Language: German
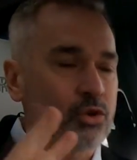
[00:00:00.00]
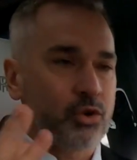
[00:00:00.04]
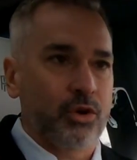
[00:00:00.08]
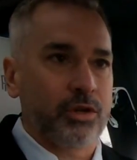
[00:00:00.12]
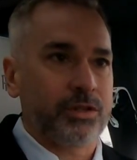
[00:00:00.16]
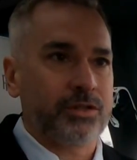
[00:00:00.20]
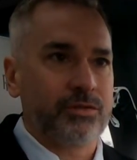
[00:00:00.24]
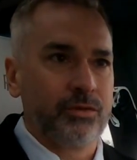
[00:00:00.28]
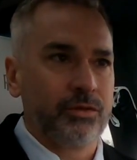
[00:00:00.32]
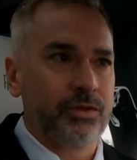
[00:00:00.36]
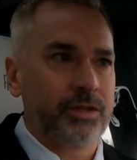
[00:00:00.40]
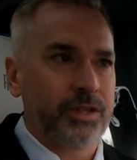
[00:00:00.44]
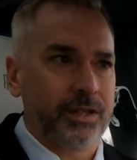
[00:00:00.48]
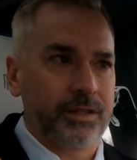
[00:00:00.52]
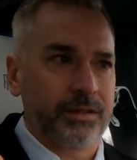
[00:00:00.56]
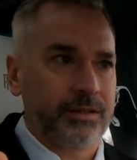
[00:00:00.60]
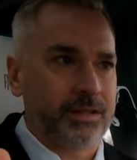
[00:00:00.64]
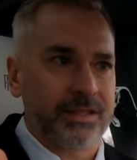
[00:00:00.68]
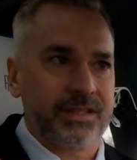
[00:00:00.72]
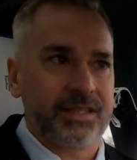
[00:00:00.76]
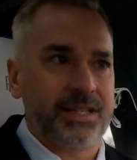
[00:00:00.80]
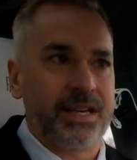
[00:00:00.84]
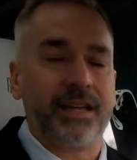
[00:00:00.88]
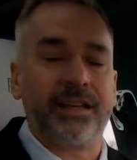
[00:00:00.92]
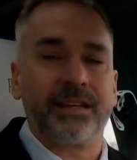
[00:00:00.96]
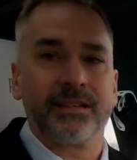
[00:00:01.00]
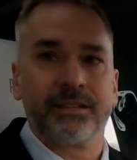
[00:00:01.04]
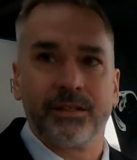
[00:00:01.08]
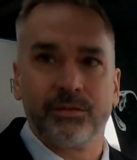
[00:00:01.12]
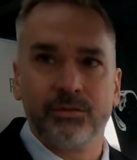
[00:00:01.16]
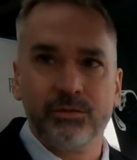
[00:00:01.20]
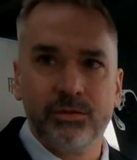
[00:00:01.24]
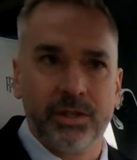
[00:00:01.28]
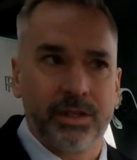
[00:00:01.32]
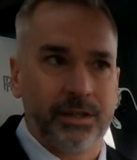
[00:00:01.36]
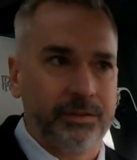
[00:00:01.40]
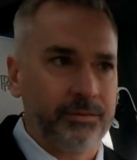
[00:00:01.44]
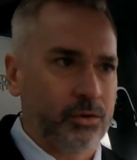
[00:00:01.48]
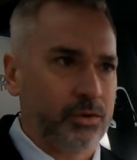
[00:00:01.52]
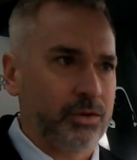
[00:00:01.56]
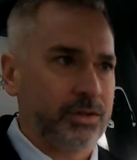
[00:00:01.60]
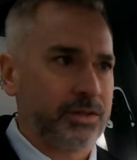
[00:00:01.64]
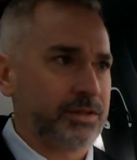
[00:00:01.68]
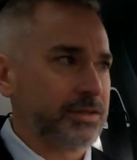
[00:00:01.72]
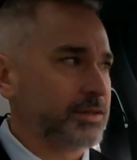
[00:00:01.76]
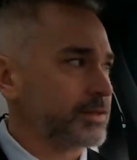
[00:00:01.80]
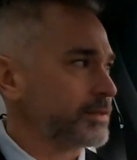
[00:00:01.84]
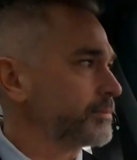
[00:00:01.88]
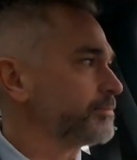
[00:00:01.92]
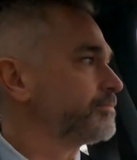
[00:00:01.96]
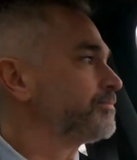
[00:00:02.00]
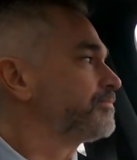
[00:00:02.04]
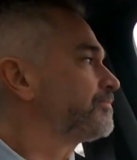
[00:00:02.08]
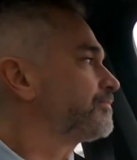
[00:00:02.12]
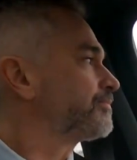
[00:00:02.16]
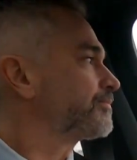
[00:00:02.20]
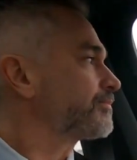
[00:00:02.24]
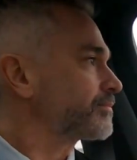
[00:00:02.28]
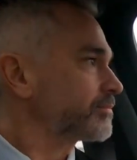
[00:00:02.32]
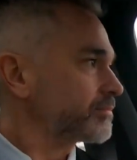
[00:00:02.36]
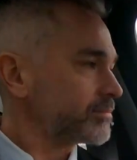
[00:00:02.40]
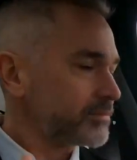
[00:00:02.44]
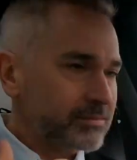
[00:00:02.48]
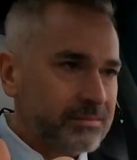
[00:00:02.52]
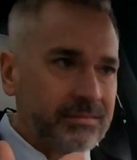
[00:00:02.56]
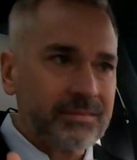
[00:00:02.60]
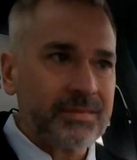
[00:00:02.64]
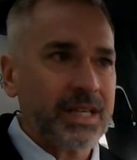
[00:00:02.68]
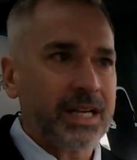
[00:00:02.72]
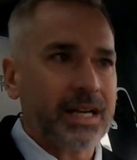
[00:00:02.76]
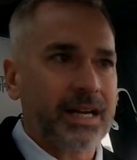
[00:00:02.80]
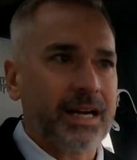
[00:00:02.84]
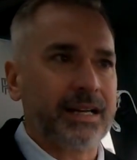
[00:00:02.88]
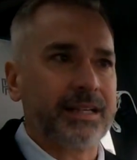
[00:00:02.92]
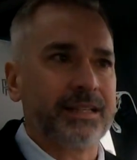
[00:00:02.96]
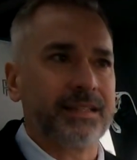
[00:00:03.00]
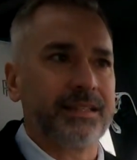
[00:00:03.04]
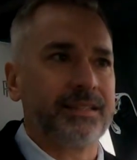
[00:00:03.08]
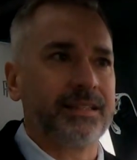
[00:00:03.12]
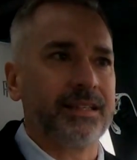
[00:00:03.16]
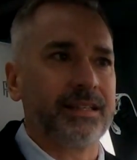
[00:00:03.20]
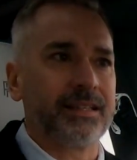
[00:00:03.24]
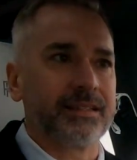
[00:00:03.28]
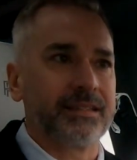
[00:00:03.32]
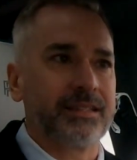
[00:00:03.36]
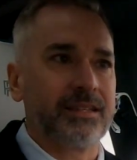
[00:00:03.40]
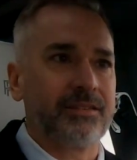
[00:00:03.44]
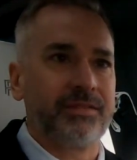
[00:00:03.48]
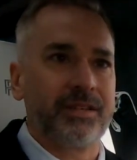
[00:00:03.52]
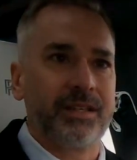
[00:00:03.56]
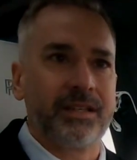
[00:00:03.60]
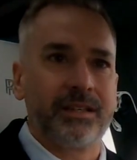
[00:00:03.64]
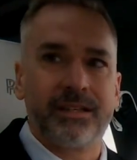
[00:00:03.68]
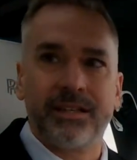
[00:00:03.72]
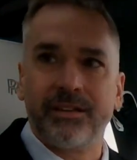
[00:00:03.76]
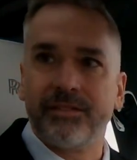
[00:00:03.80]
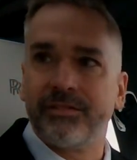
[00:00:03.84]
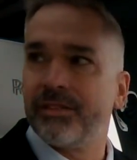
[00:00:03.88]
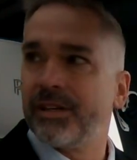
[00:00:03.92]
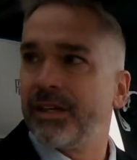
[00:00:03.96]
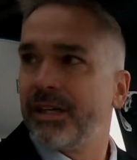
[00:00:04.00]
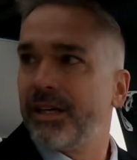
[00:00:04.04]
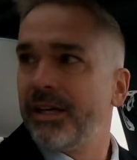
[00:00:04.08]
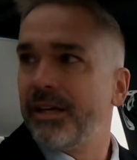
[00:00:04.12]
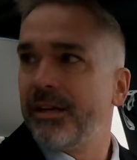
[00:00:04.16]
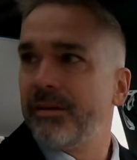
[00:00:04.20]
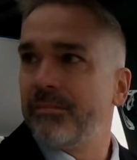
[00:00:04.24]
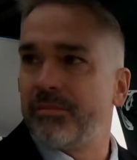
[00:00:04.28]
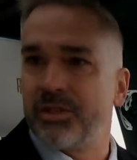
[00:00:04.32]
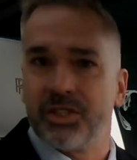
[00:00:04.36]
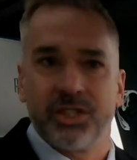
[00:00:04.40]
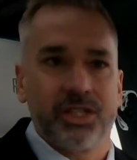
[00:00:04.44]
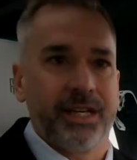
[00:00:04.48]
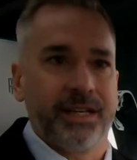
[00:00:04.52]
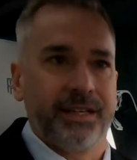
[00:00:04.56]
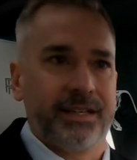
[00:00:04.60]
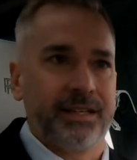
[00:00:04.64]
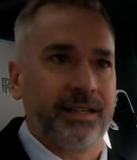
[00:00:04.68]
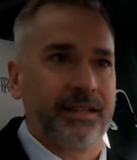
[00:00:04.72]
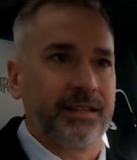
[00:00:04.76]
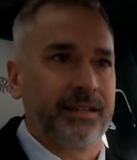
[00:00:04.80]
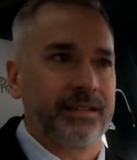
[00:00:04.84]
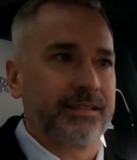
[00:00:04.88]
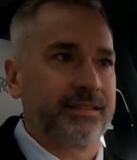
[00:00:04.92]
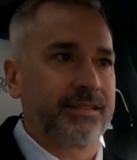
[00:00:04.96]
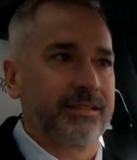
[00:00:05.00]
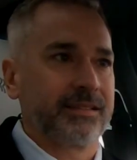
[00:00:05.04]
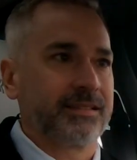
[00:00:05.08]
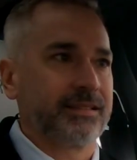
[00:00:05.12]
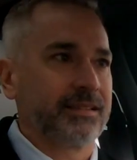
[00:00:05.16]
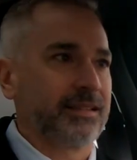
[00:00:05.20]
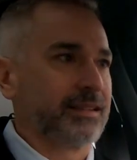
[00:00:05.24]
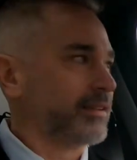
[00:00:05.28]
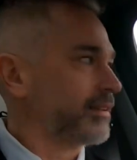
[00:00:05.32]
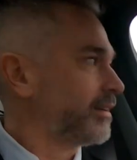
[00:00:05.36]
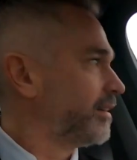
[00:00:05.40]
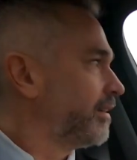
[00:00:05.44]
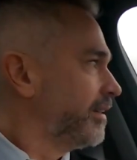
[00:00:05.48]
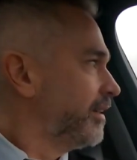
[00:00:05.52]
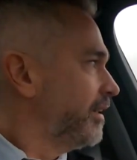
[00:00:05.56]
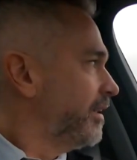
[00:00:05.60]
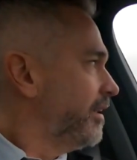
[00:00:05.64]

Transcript: du hörst nur die, das Ticken der Uhr höchstens, kann ich hier definitiv bestätigen. Es ist äh,